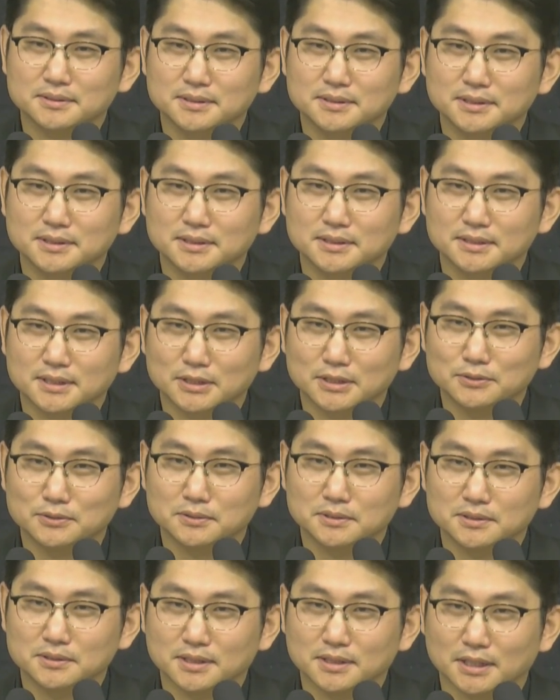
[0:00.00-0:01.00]
이
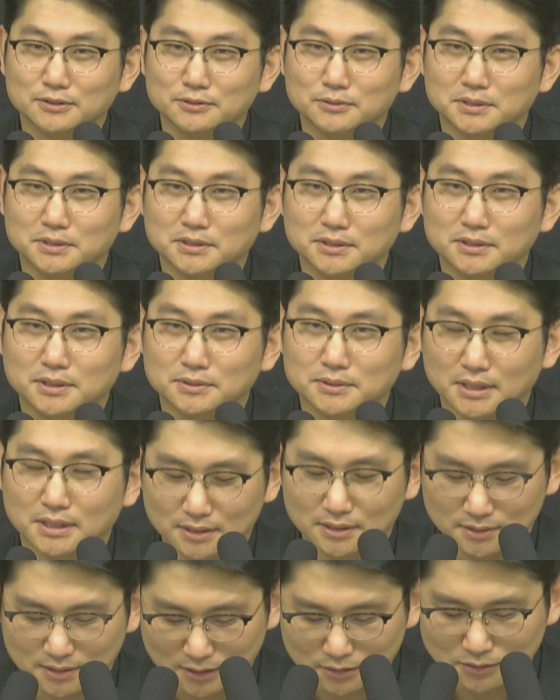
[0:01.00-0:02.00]
태도를 가지고 있었다고
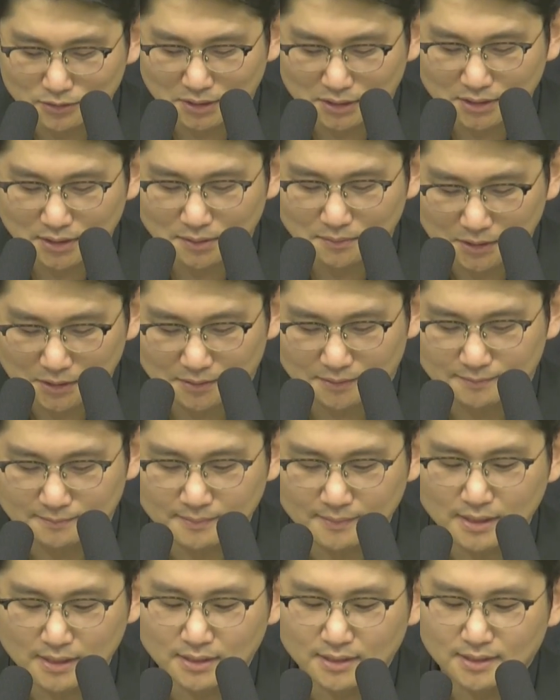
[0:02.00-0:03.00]
생각을 할 수가 있냐면,
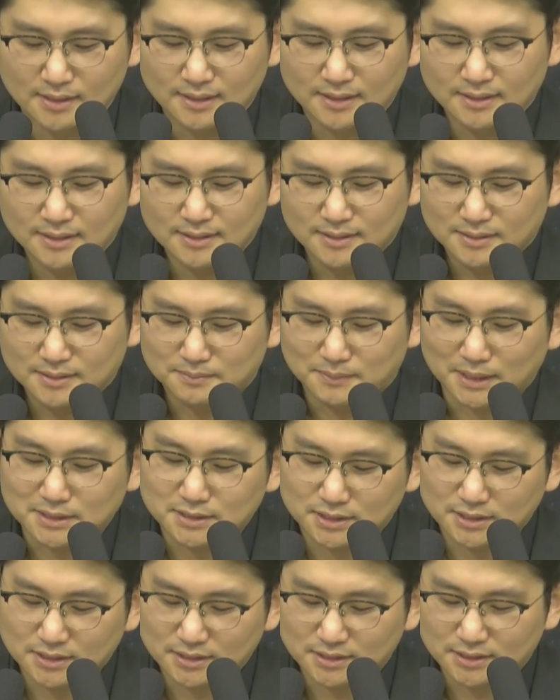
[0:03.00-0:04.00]

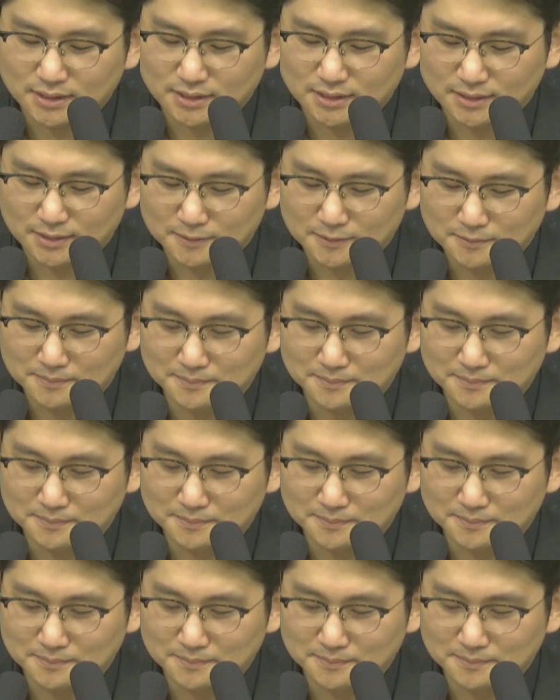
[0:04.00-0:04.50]
마치 이제